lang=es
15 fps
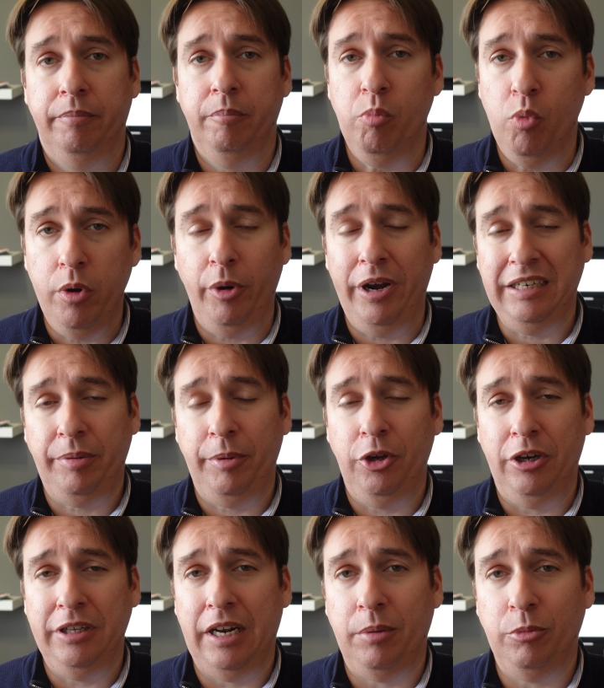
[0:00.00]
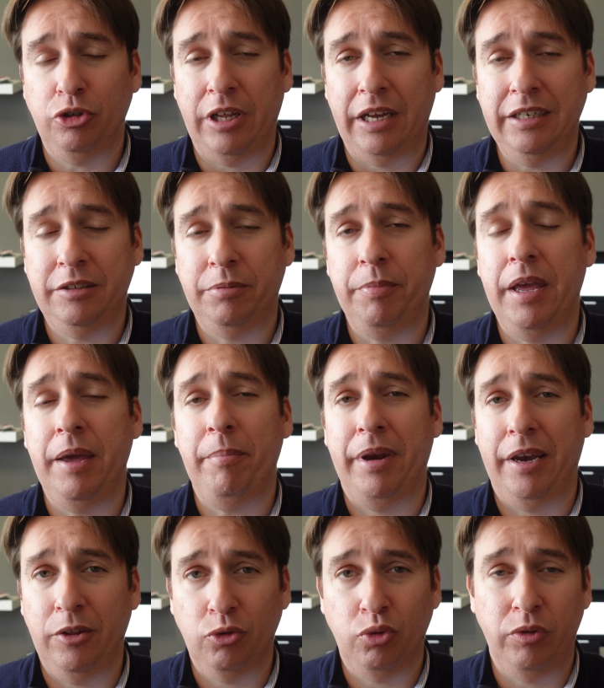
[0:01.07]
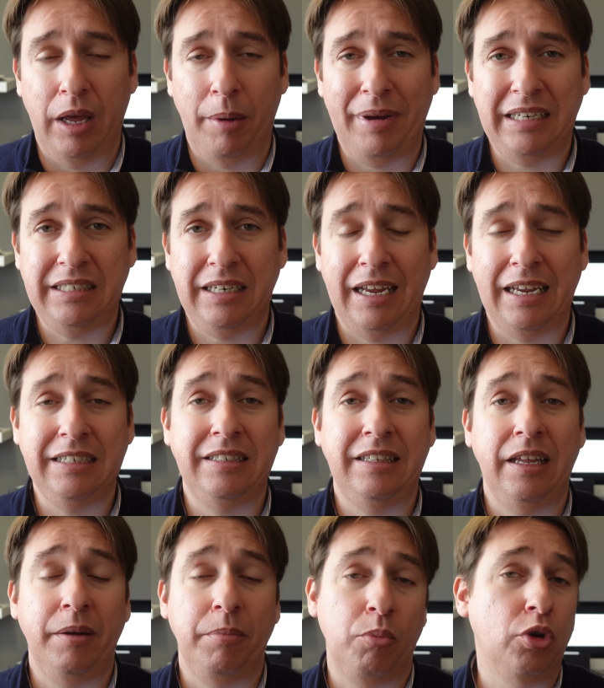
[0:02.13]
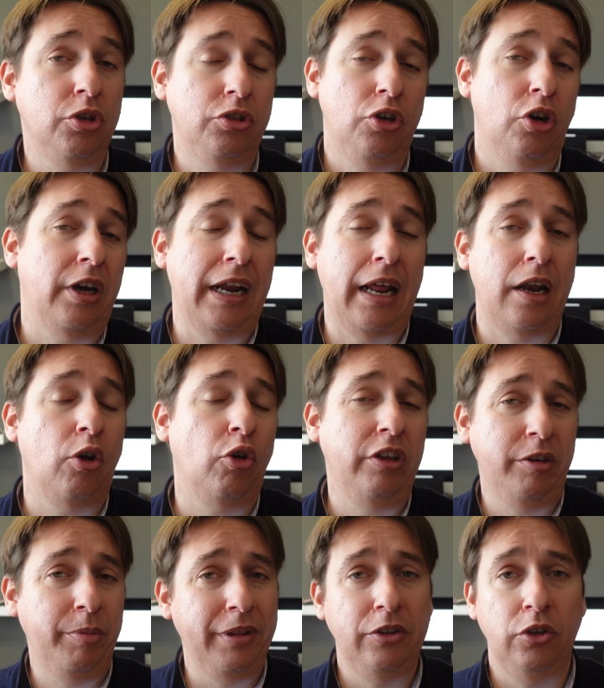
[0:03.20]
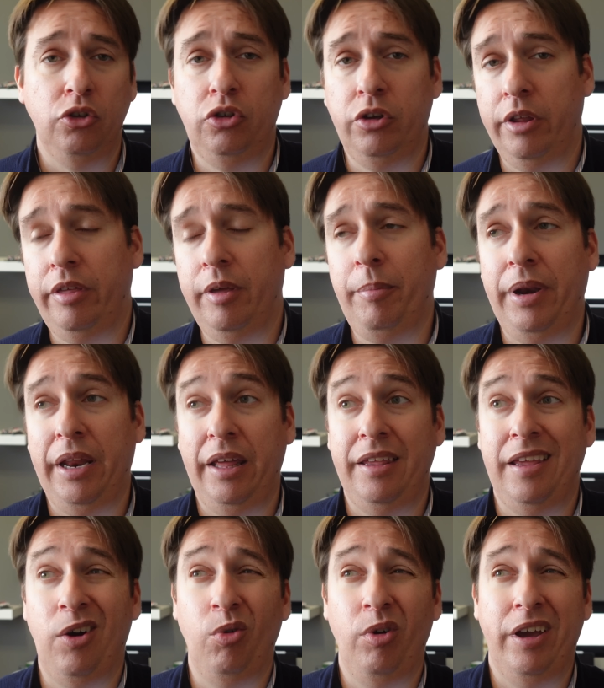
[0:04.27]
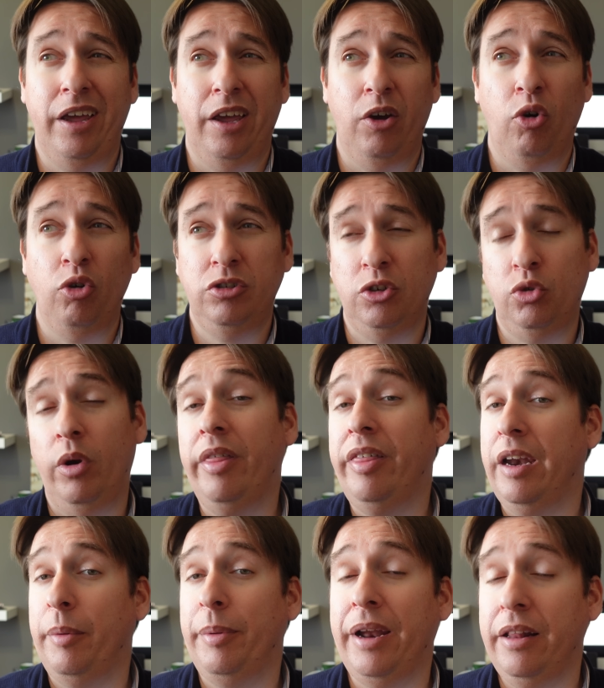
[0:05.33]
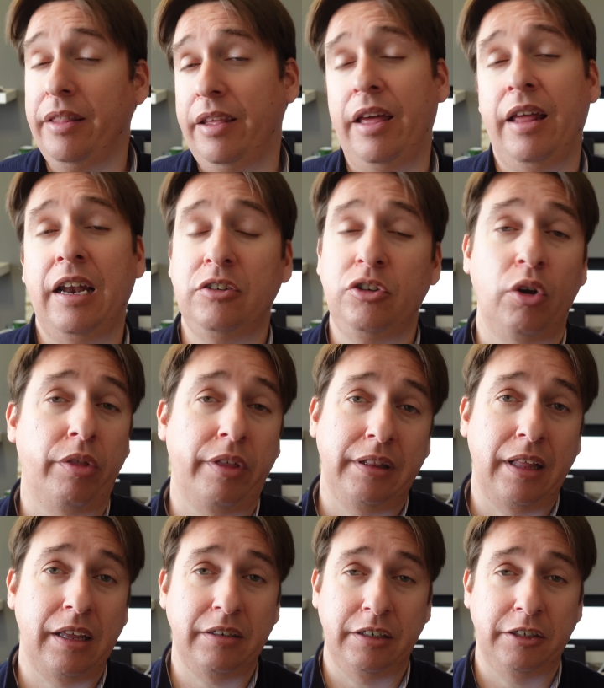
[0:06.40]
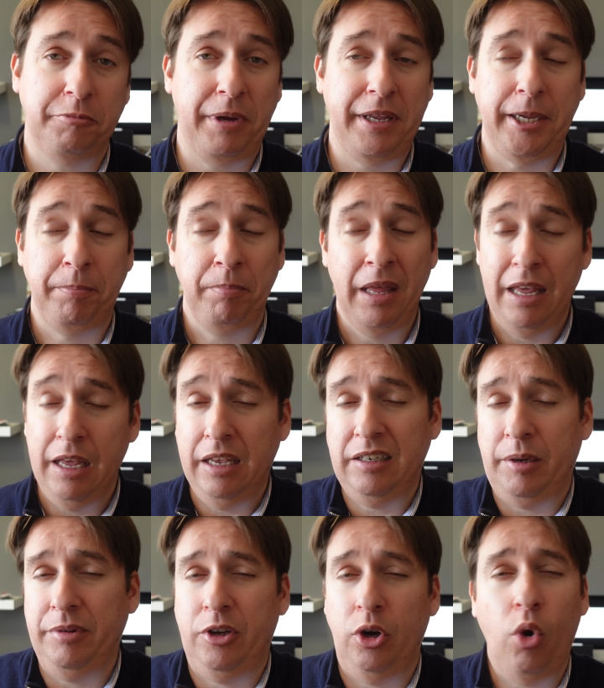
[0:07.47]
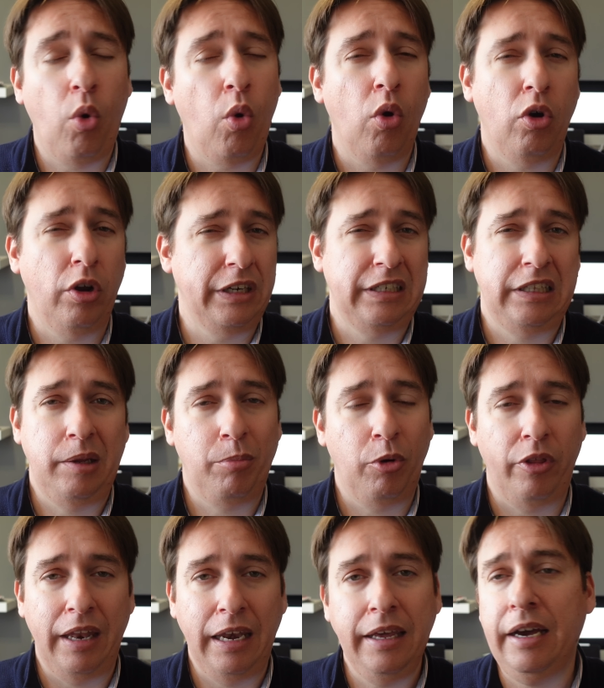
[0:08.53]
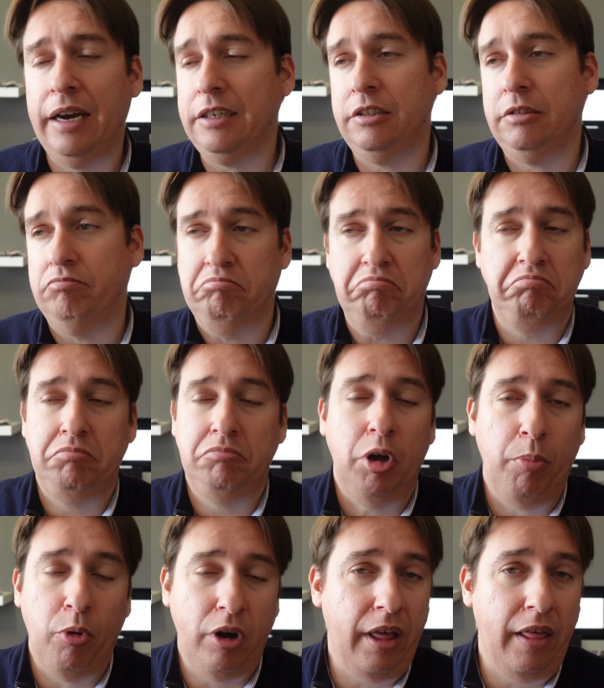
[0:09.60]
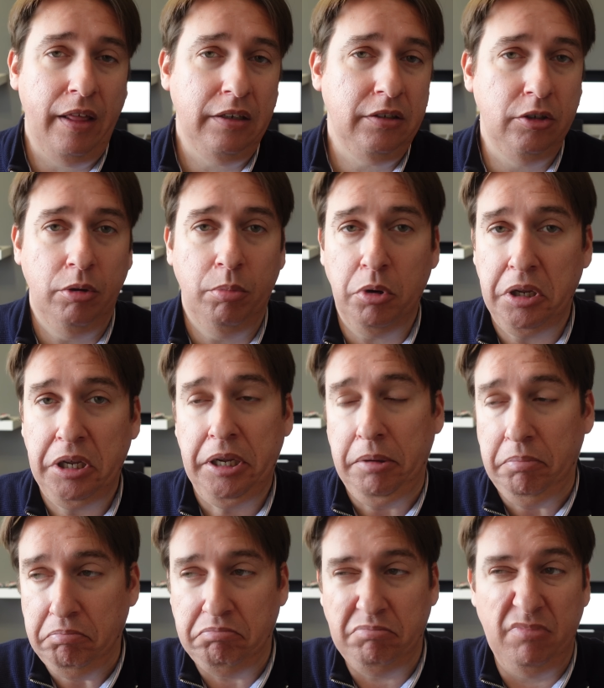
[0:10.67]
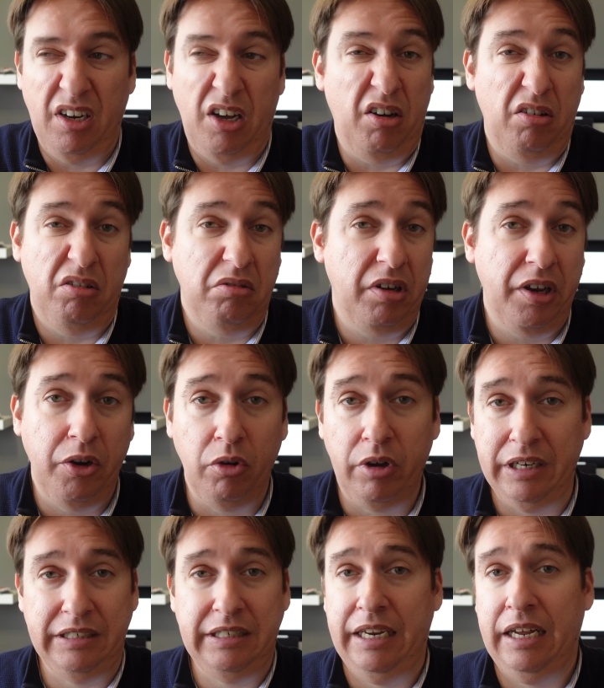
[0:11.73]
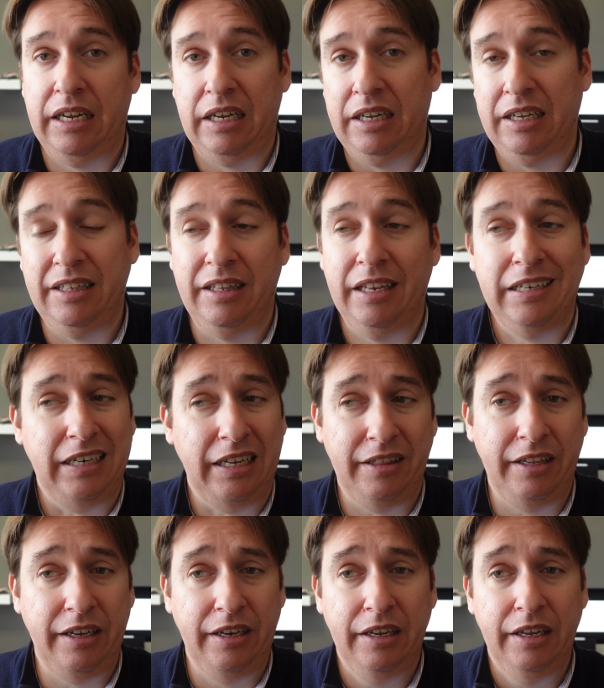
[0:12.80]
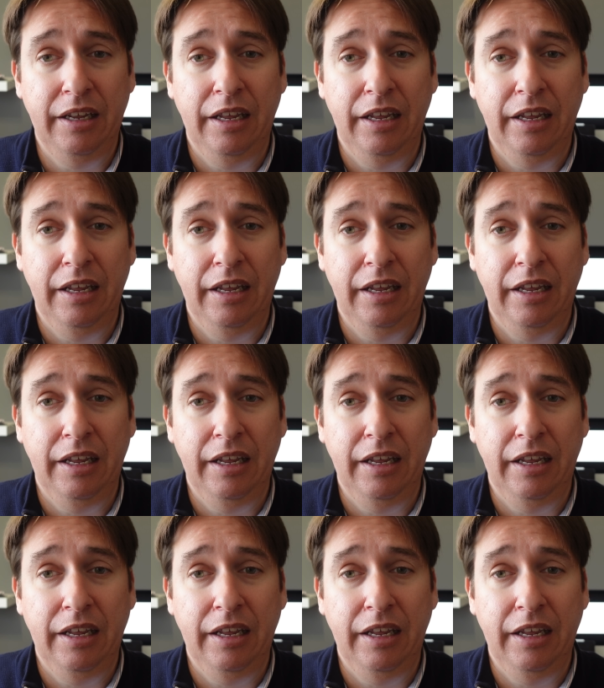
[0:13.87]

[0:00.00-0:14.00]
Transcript: Muy buenas amigos, ¿qué tal? ¿Cómo estáis? Bienvenidos un día más a este vuestro canal. Hoy es 28 de diciembre y aunque hoy se suele celebrar el Día de las Inocentadas en España, sabéis que no juego en este tipo de ligas, no por nada, sino porque no creo que sea interesante